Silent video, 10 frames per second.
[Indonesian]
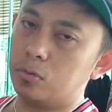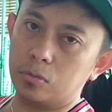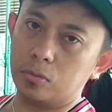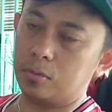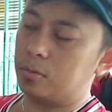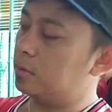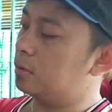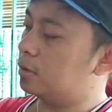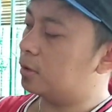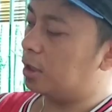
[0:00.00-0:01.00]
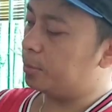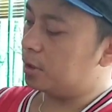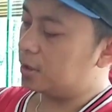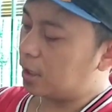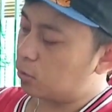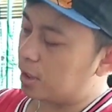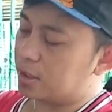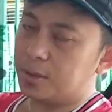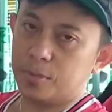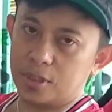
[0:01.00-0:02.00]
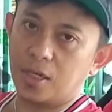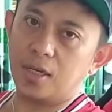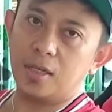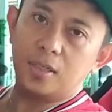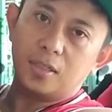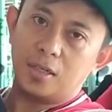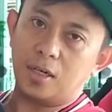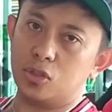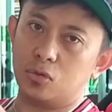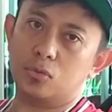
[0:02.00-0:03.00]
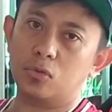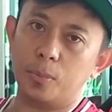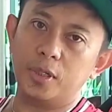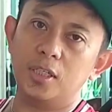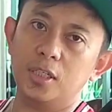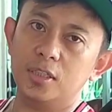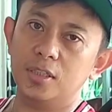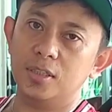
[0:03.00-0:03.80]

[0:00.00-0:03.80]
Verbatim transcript: lebih tahu lagi bisa langsung komen aja di bawah tuh.